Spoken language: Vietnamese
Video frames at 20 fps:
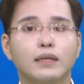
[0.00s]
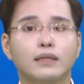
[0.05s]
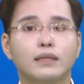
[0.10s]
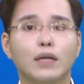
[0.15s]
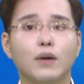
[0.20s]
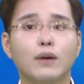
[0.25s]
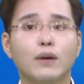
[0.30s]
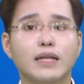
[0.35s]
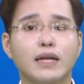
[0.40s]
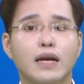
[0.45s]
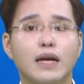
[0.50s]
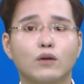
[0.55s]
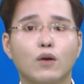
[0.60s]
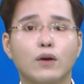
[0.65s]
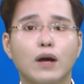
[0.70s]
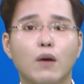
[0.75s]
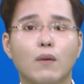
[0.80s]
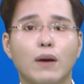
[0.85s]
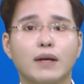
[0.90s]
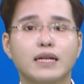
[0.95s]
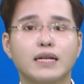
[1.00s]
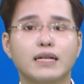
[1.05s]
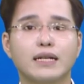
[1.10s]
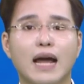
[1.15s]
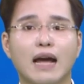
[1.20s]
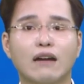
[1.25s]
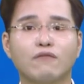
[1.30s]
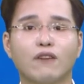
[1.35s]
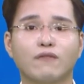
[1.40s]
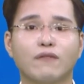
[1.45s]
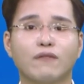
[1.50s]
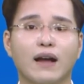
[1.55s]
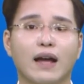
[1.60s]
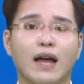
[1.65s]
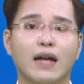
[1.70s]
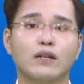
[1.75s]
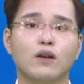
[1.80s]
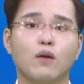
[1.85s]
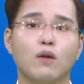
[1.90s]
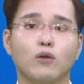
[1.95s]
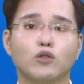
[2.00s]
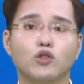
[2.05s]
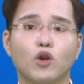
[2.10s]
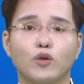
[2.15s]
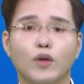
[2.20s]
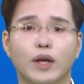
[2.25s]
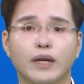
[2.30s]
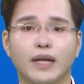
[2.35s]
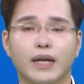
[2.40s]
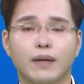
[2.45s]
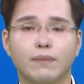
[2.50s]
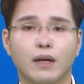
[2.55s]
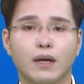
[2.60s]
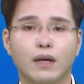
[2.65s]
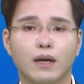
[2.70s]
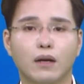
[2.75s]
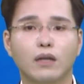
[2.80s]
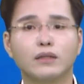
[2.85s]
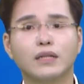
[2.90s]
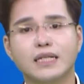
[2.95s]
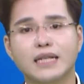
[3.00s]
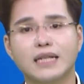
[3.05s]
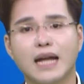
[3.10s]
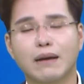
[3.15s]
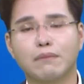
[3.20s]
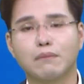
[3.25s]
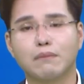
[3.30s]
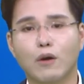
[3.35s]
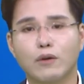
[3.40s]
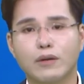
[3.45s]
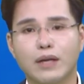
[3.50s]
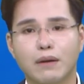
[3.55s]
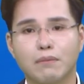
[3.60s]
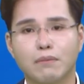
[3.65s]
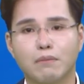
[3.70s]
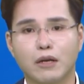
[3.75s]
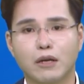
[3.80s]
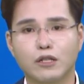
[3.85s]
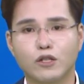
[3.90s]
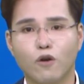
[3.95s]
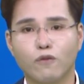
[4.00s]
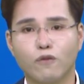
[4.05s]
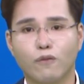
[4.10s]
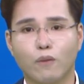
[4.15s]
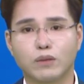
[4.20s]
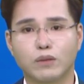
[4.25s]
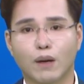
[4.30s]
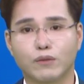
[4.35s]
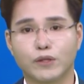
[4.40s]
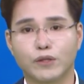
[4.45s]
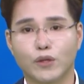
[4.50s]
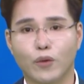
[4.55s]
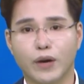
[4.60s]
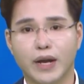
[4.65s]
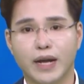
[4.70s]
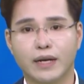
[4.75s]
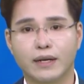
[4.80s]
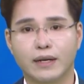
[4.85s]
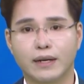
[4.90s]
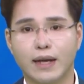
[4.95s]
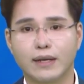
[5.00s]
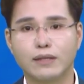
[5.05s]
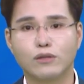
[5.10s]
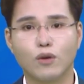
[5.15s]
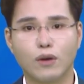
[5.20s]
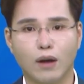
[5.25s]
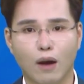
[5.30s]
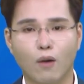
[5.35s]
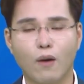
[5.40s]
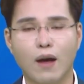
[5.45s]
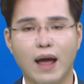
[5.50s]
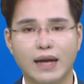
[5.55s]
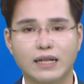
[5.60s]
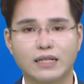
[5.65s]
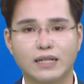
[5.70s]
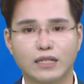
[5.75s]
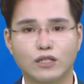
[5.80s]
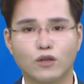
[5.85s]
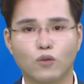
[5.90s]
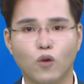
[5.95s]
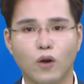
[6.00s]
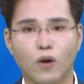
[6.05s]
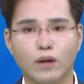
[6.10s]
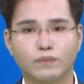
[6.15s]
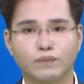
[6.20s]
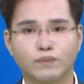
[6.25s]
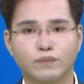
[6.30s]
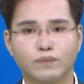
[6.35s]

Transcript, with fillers: Theo ghi nhận của cơ quan chức năng và phản ánh của một số doanh nghiệp, có tình trạng mạo danh mã số vùng trồng sầu riêng để xuất khẩu hàng sang Trung Quốc.